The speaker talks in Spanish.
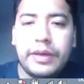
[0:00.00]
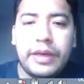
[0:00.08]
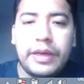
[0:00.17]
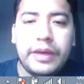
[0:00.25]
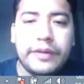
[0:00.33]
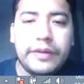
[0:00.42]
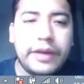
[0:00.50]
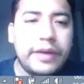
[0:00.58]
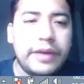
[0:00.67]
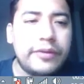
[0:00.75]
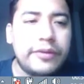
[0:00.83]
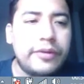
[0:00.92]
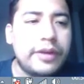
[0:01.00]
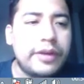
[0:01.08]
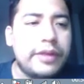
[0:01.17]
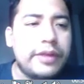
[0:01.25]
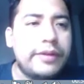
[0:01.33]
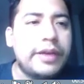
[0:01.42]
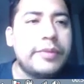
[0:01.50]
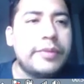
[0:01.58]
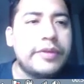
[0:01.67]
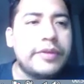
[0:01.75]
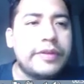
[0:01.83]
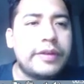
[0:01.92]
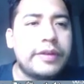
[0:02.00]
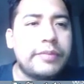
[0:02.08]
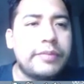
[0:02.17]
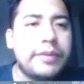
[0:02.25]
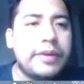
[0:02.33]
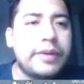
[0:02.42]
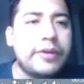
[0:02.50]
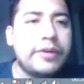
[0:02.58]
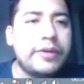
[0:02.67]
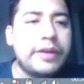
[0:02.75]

En este caso, lo que deberíamos hacer primero